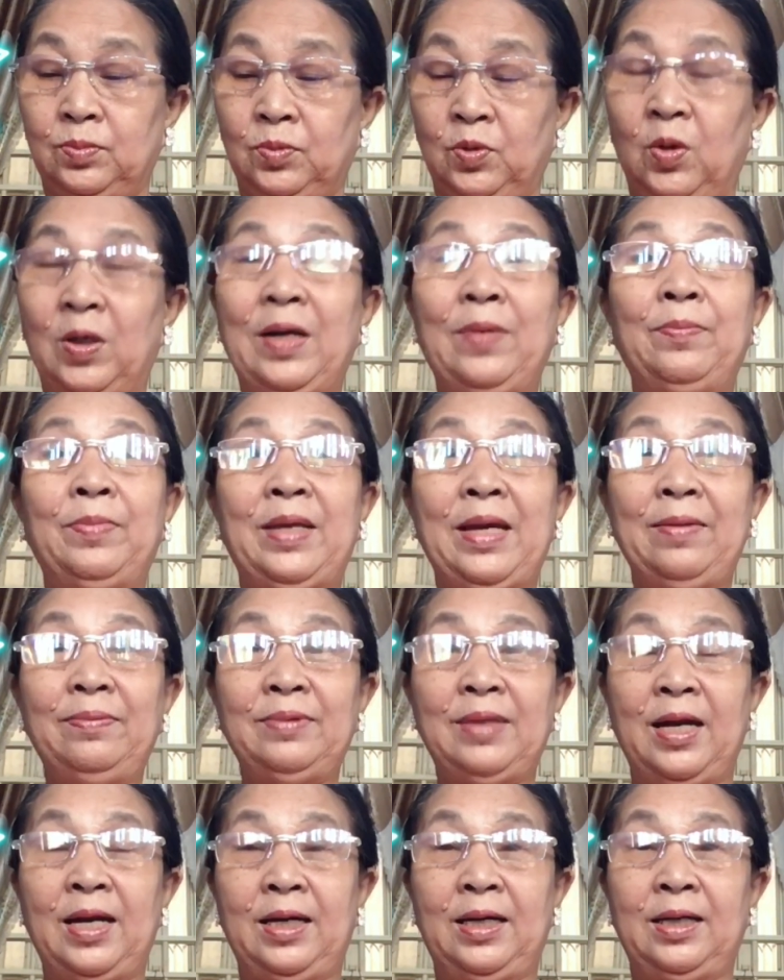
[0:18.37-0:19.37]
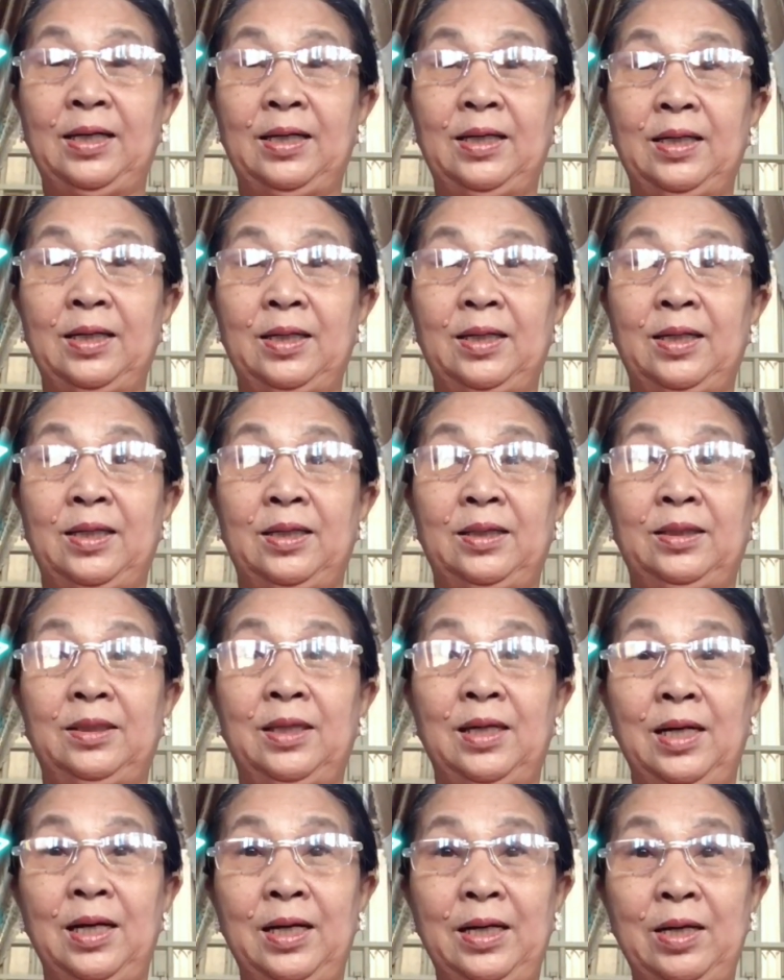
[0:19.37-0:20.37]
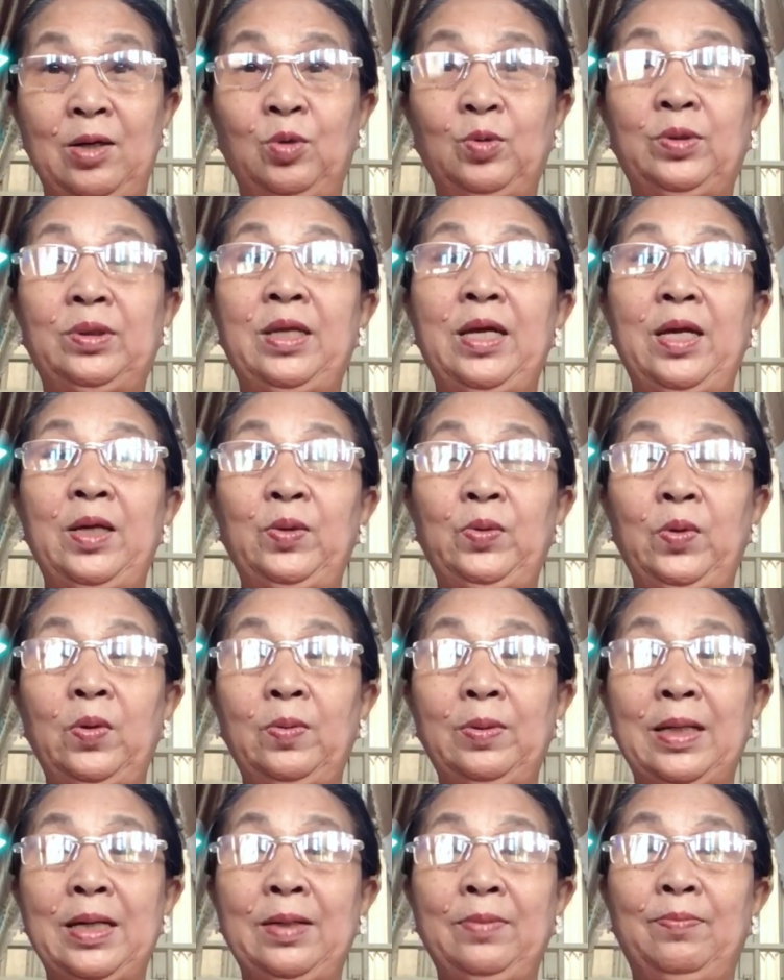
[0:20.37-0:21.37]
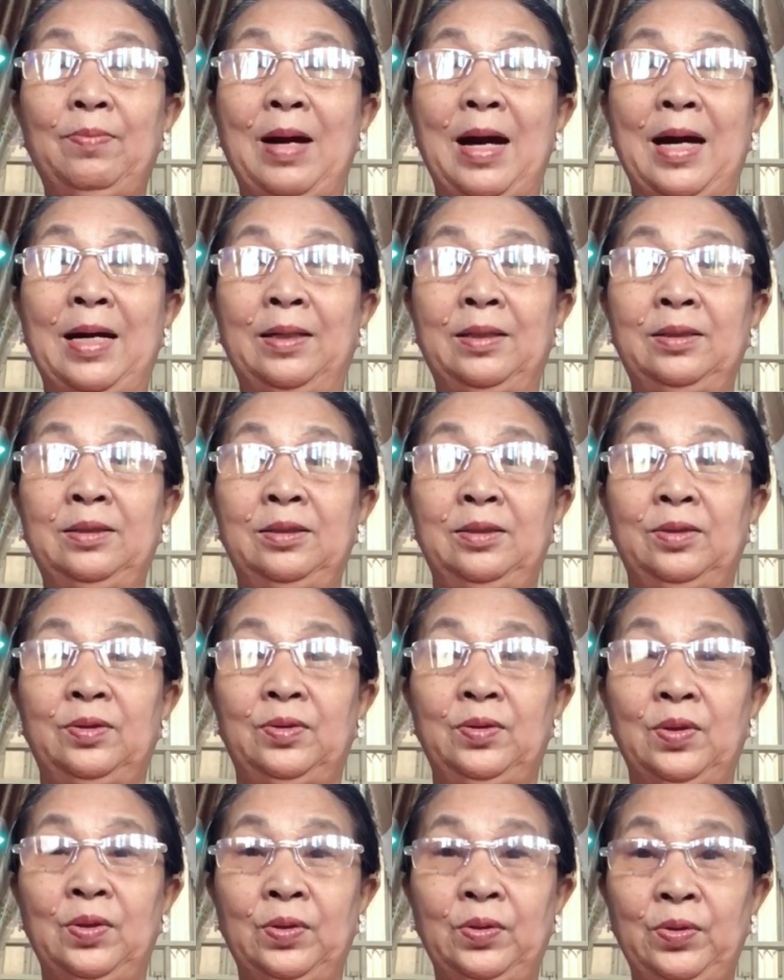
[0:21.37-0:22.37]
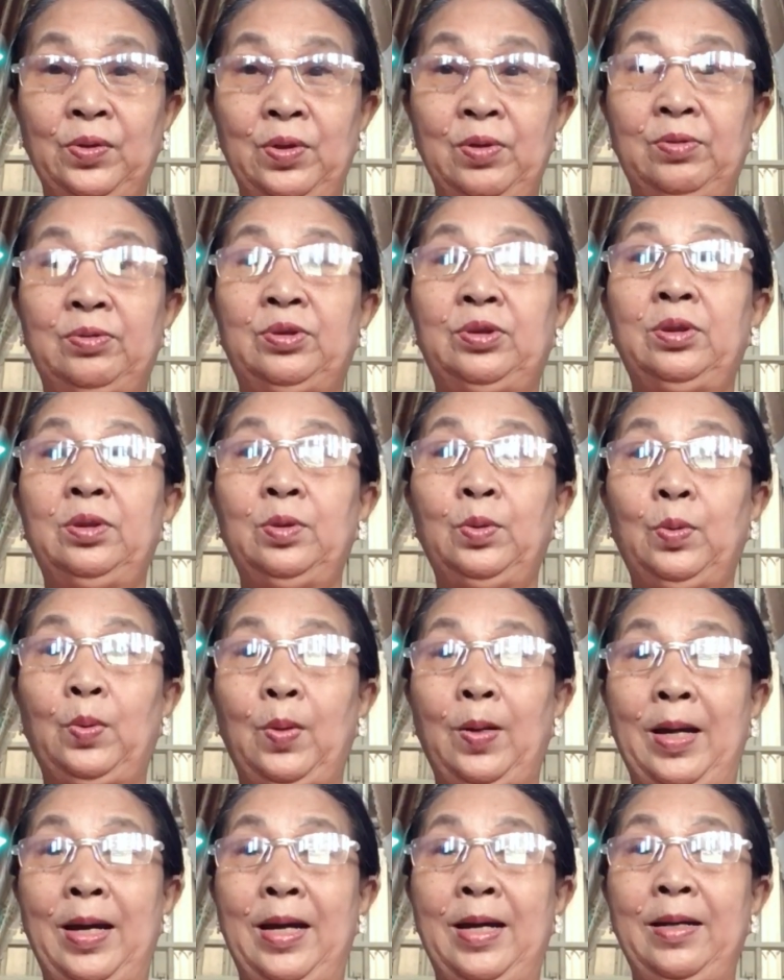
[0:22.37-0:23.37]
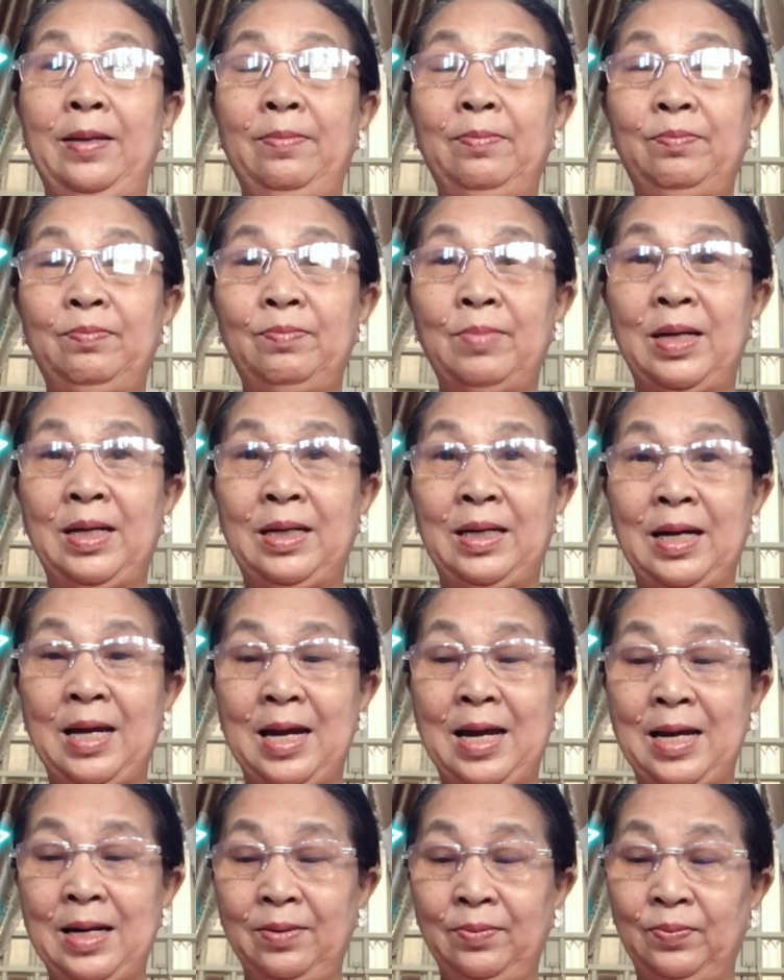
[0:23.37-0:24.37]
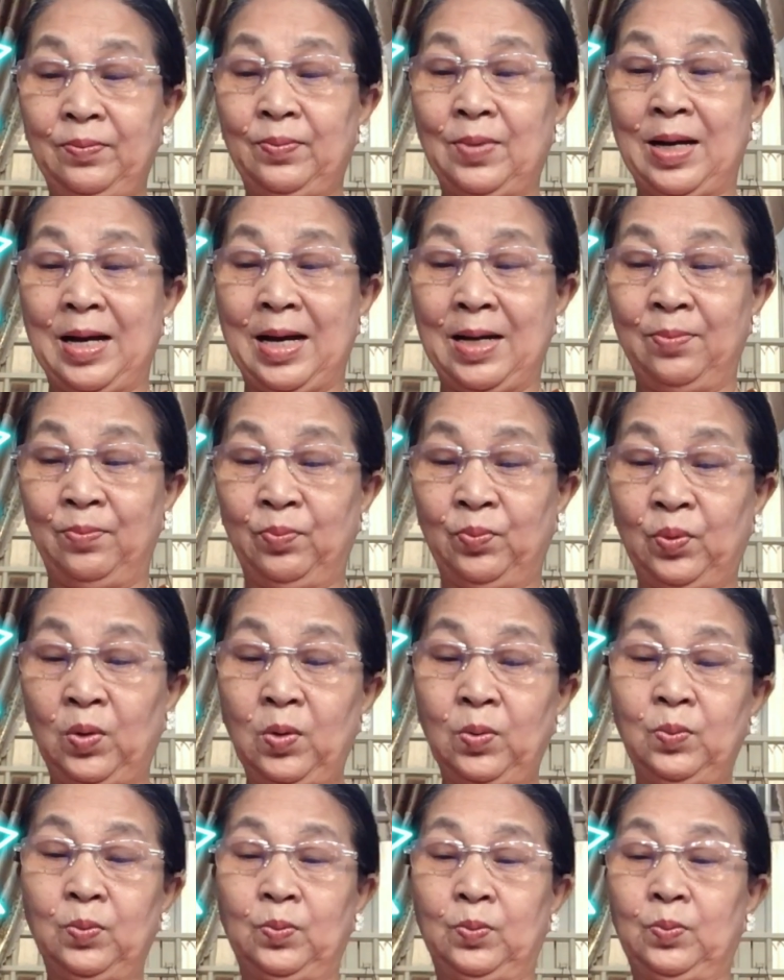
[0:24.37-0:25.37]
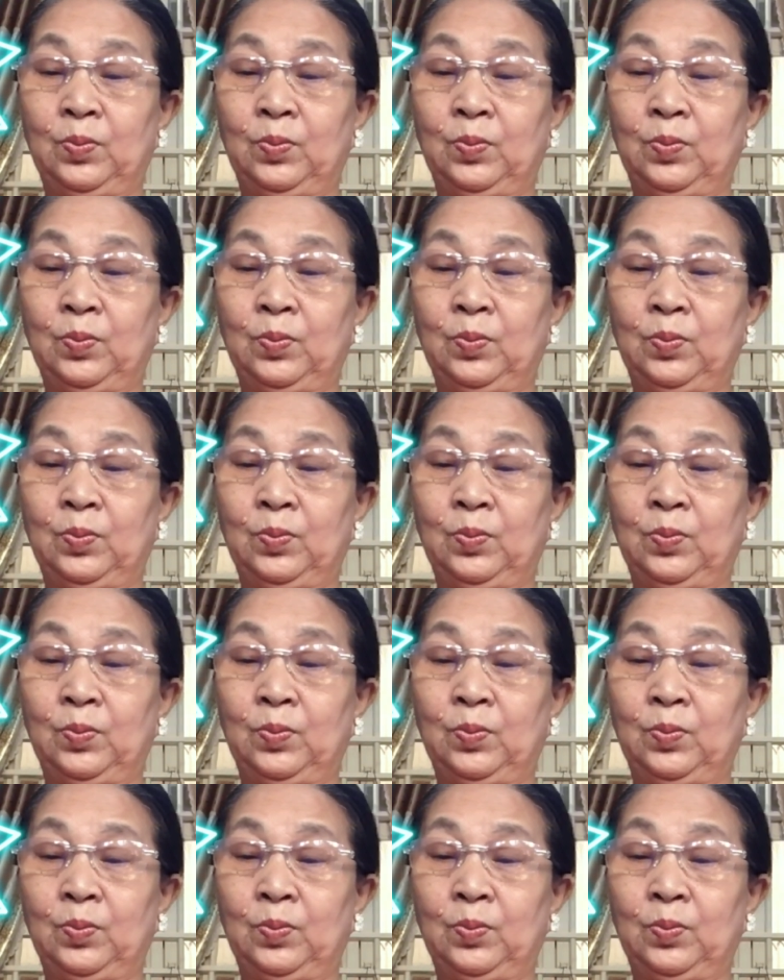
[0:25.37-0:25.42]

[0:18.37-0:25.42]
Của năm Giáp Thìn Thì lời đầu tiên chúc các bạn được nhiều sức khỏe, bình an và hạnh phúc